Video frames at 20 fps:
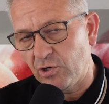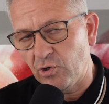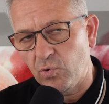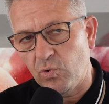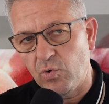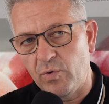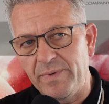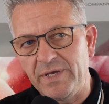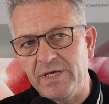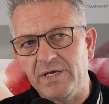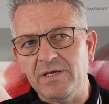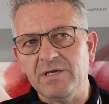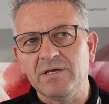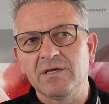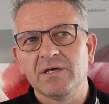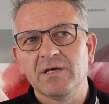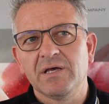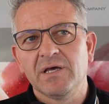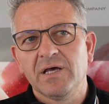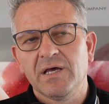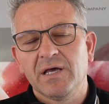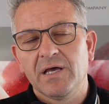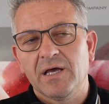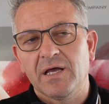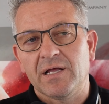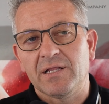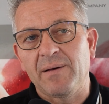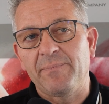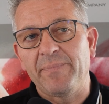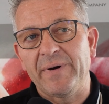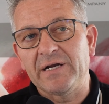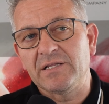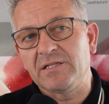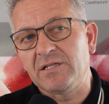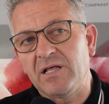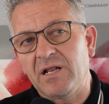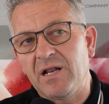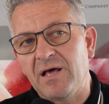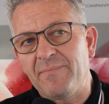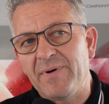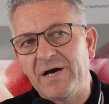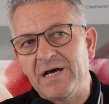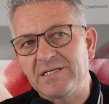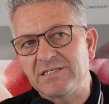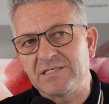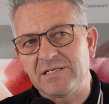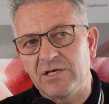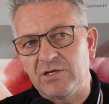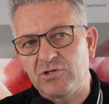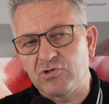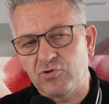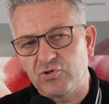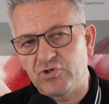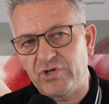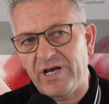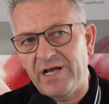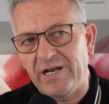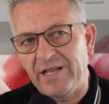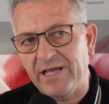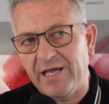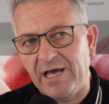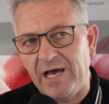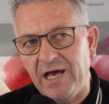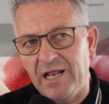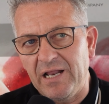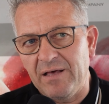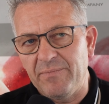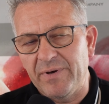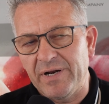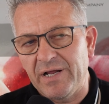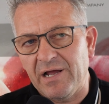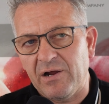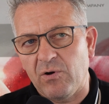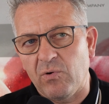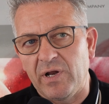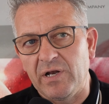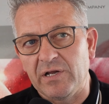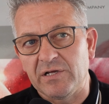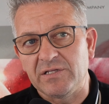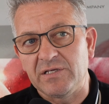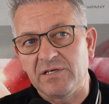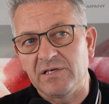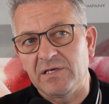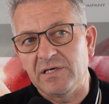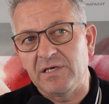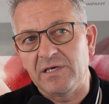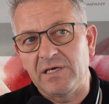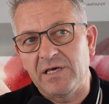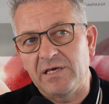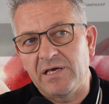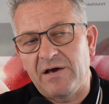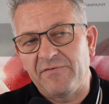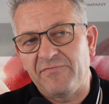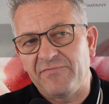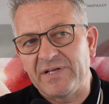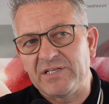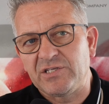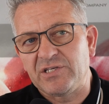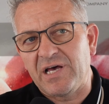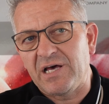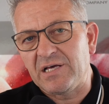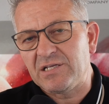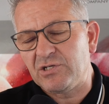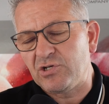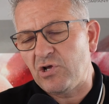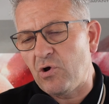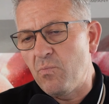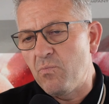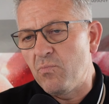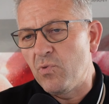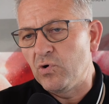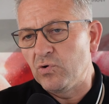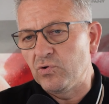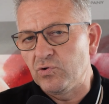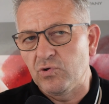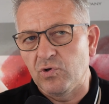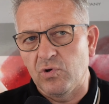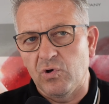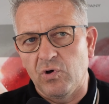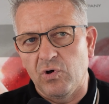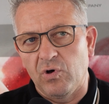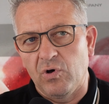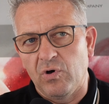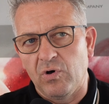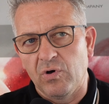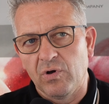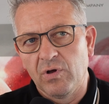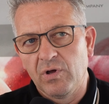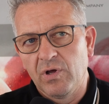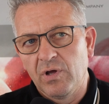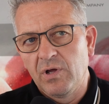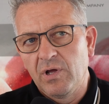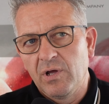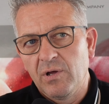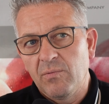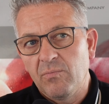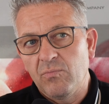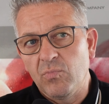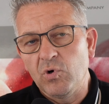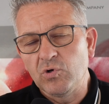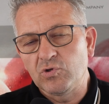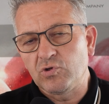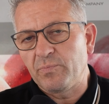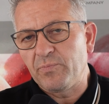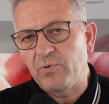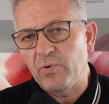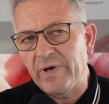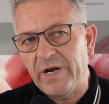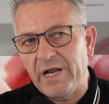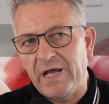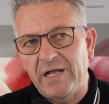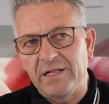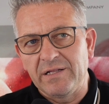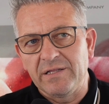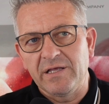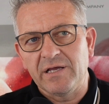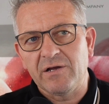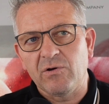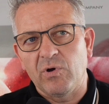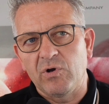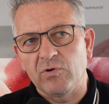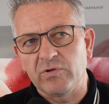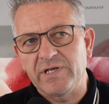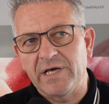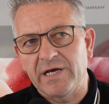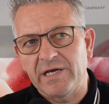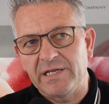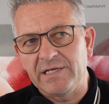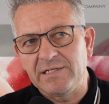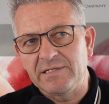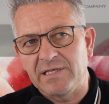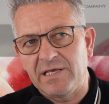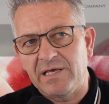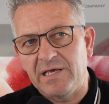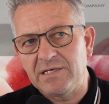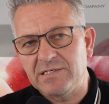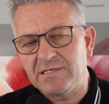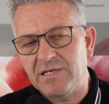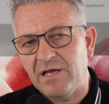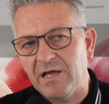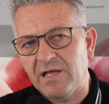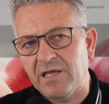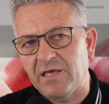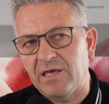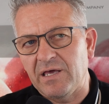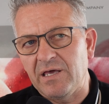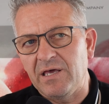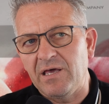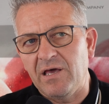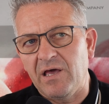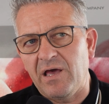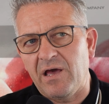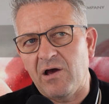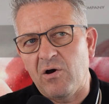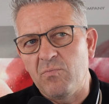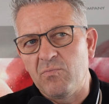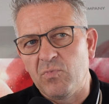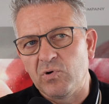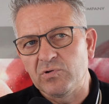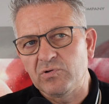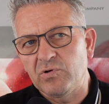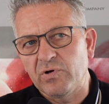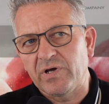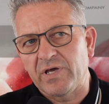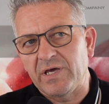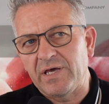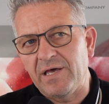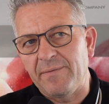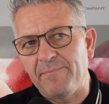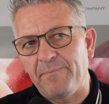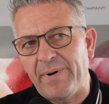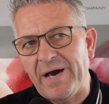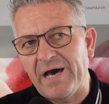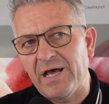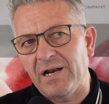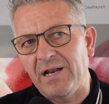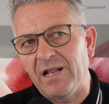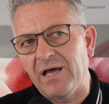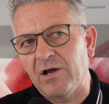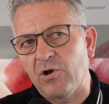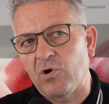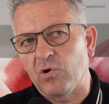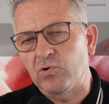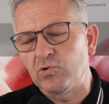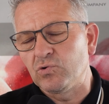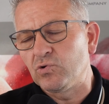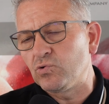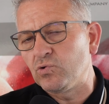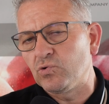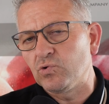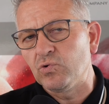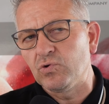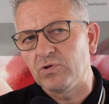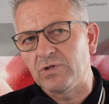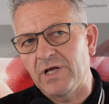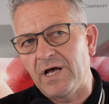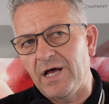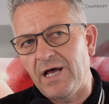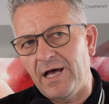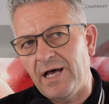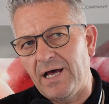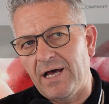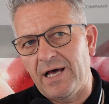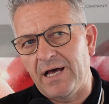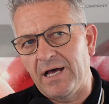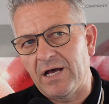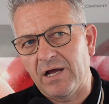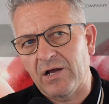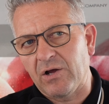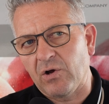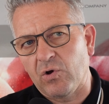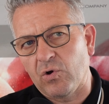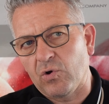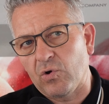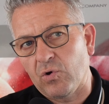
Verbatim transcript: agrumi e da parte della base sociale calabra quella di affacciarsi a un mondo molto più grande, quello di Agrintesa, che è un mondo che parla con, tutta,